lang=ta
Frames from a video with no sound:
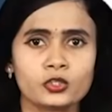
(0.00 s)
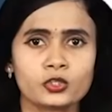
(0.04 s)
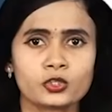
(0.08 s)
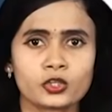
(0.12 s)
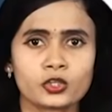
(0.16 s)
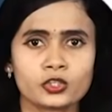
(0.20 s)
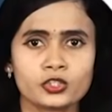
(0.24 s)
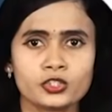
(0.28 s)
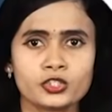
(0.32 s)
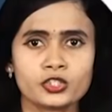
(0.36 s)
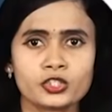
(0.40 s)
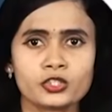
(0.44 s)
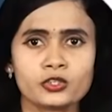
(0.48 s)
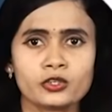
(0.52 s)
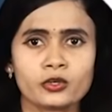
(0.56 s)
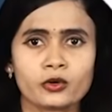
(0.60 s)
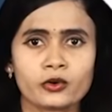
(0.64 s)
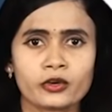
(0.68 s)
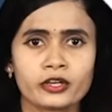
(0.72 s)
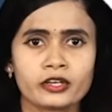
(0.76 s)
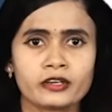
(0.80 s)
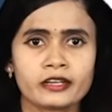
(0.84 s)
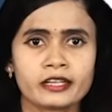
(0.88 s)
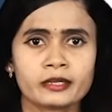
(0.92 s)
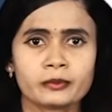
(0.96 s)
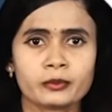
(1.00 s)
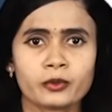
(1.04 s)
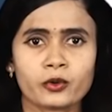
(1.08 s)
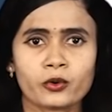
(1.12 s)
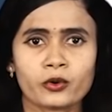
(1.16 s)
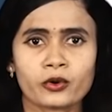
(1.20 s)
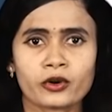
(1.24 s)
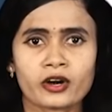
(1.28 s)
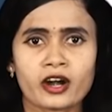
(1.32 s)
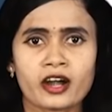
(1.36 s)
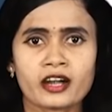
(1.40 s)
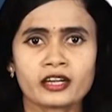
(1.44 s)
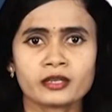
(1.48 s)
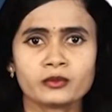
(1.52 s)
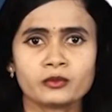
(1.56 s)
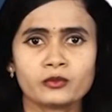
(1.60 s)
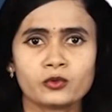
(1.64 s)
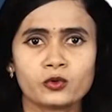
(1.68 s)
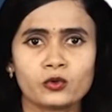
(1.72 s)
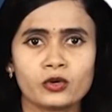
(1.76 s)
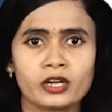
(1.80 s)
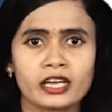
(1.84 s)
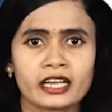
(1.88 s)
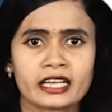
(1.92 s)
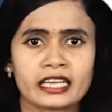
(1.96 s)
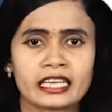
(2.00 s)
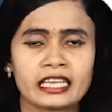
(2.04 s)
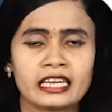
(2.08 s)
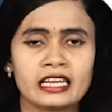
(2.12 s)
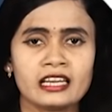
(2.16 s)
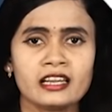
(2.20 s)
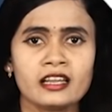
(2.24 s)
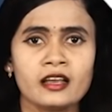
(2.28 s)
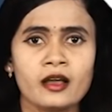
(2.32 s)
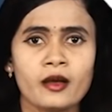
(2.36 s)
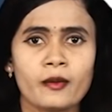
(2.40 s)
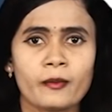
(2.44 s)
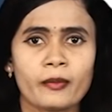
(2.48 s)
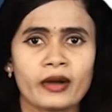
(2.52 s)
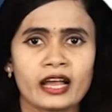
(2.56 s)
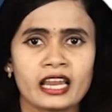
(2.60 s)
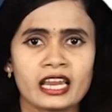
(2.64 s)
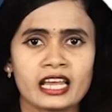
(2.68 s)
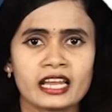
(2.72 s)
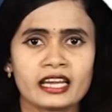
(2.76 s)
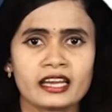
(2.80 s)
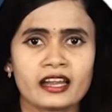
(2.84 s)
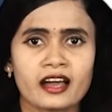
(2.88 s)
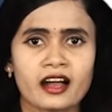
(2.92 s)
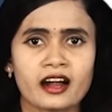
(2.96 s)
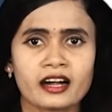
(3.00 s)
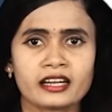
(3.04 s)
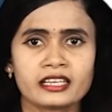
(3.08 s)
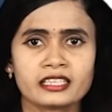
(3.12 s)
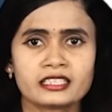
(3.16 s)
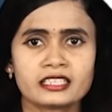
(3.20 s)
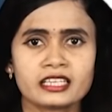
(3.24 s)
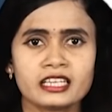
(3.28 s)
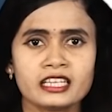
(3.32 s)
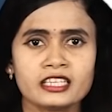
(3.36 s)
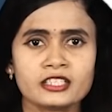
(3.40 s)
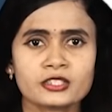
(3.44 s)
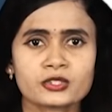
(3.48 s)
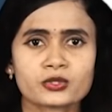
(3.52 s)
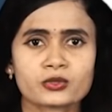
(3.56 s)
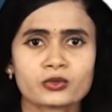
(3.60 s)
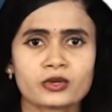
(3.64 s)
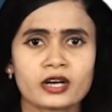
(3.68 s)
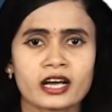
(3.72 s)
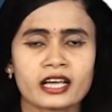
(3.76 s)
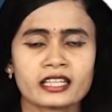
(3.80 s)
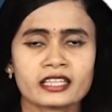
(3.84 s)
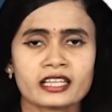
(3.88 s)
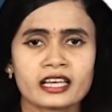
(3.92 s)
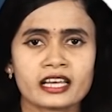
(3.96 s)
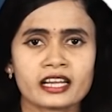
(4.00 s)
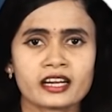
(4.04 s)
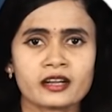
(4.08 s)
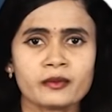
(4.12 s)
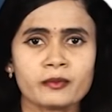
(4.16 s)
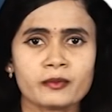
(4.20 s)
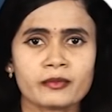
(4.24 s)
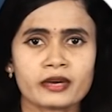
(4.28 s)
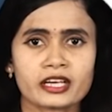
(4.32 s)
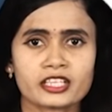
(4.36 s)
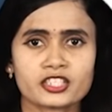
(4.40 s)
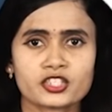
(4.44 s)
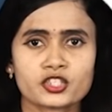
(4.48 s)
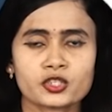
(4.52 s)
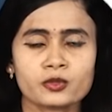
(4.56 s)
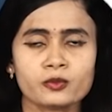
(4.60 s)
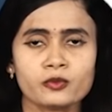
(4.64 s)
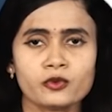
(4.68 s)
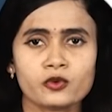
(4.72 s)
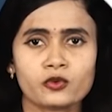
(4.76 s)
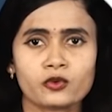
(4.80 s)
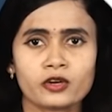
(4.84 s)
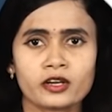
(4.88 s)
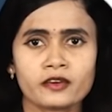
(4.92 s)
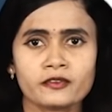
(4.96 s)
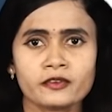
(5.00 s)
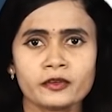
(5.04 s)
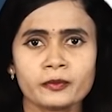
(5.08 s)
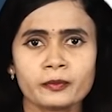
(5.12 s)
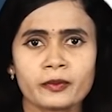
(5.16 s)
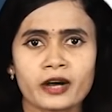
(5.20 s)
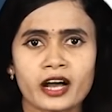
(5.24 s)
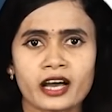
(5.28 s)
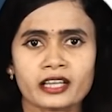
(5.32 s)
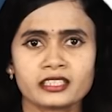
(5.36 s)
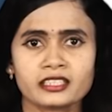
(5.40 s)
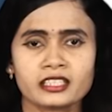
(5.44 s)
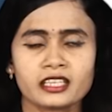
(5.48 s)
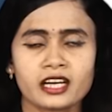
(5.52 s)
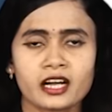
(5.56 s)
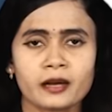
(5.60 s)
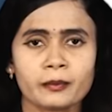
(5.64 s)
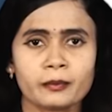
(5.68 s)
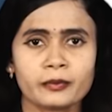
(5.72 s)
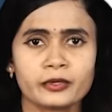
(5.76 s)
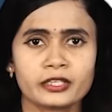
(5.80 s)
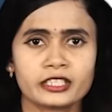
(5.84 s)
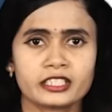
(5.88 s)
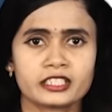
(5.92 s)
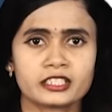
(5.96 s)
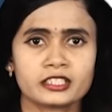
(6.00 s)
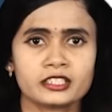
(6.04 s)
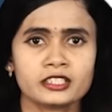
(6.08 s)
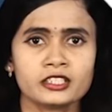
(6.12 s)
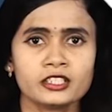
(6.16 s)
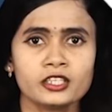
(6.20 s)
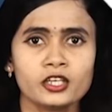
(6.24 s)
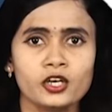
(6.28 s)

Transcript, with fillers: தொற்று நோயுடன் போராடும் உலகில் பல நாடுகள் சுகாதாரம் மற்றும் உணவு பாதுகாப்பிற்கு